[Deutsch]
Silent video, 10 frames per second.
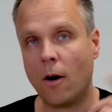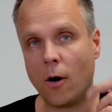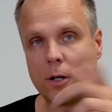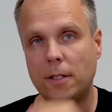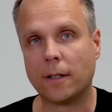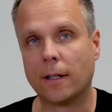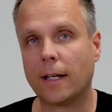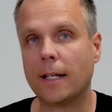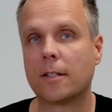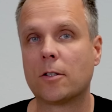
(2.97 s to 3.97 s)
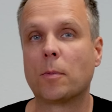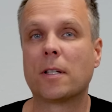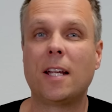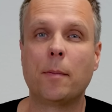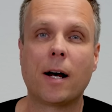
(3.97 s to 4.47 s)
Heute geht es um
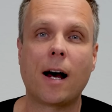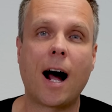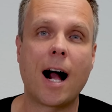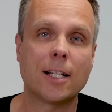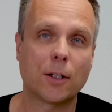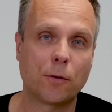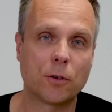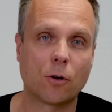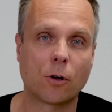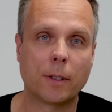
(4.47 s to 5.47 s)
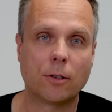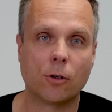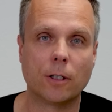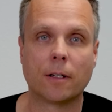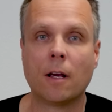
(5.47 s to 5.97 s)
das Thema Altersvorsorge mit
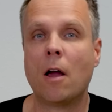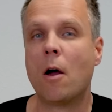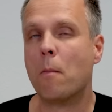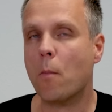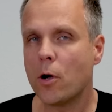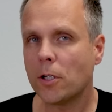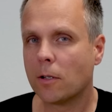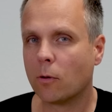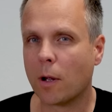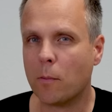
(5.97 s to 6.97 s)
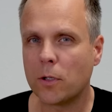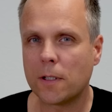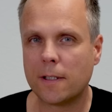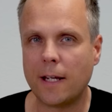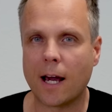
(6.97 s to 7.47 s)
Gold. Möchten oder
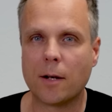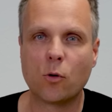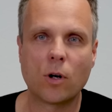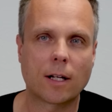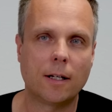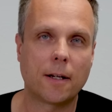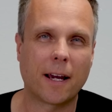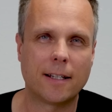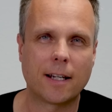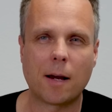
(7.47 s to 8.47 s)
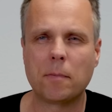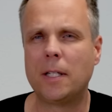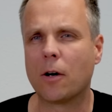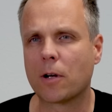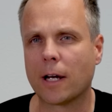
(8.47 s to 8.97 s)
müssen Sie eine monatliche Rente haben,
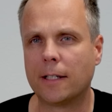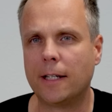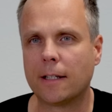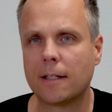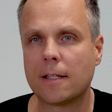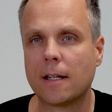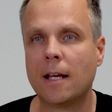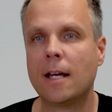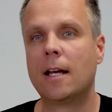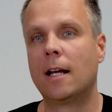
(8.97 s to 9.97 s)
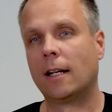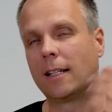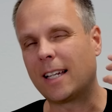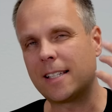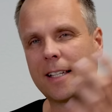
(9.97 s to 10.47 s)
die auch garantiert ist?
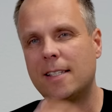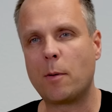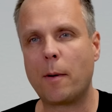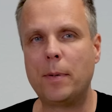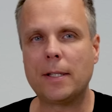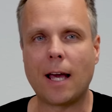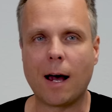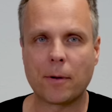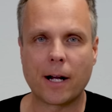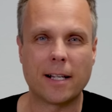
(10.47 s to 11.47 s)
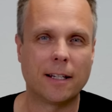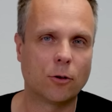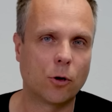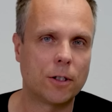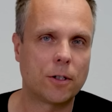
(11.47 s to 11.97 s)
Das hat Sie aber bisher abgehalten, in
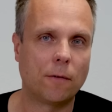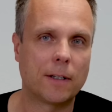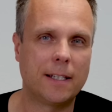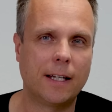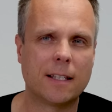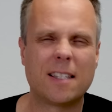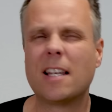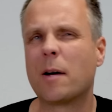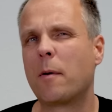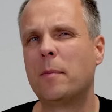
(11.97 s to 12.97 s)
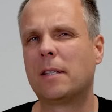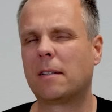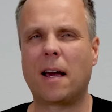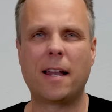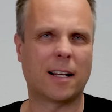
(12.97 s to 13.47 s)
Gold zu investieren, sind aber mit
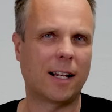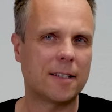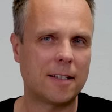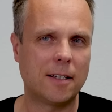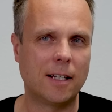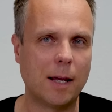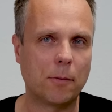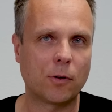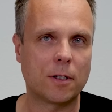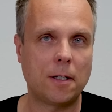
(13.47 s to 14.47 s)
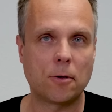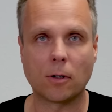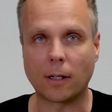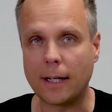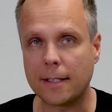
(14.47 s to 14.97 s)
einer klassischen
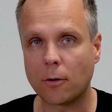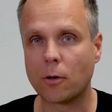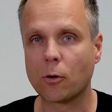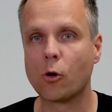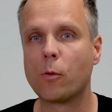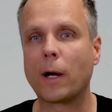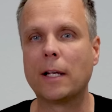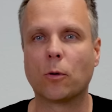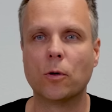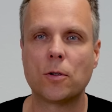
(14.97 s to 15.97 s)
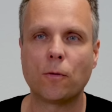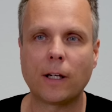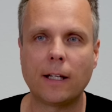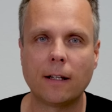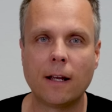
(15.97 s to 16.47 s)
Lebensversicherung, Riester oder rürup
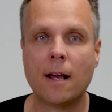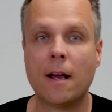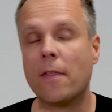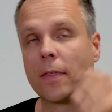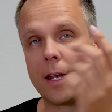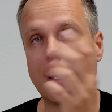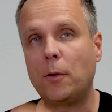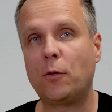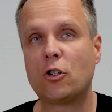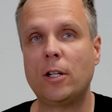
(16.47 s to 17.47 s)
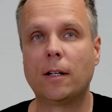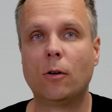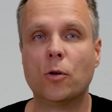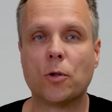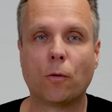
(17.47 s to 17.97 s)
unzufrieden? Dann habe ich verschiedene
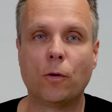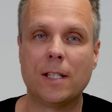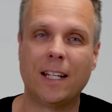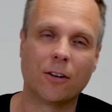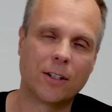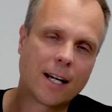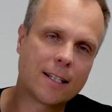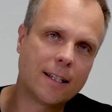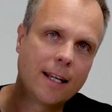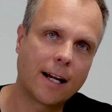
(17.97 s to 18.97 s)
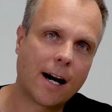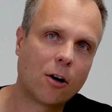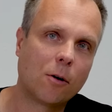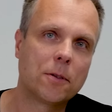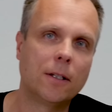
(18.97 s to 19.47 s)
Lösungen für Sie. Und das, egal
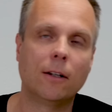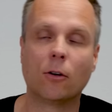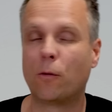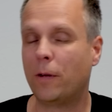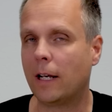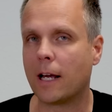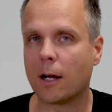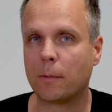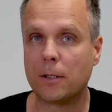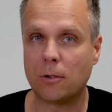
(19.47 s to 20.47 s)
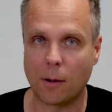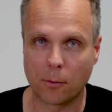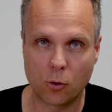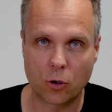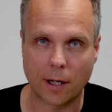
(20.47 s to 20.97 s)
ob Sie noch viele Jahre bis zu Ihrem
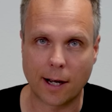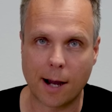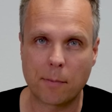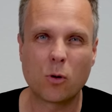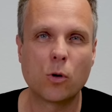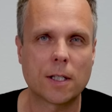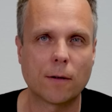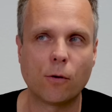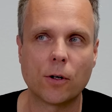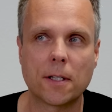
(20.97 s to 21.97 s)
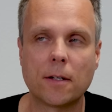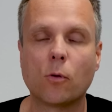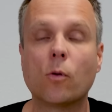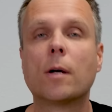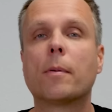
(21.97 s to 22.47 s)
Ruhestand haben, kurz davor sind
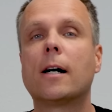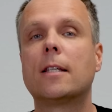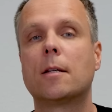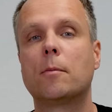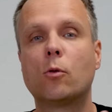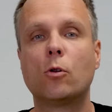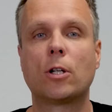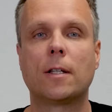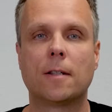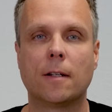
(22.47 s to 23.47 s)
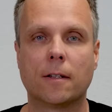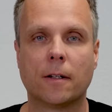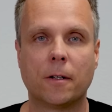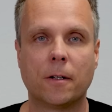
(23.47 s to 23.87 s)
oder bereits im Ruhestand sind.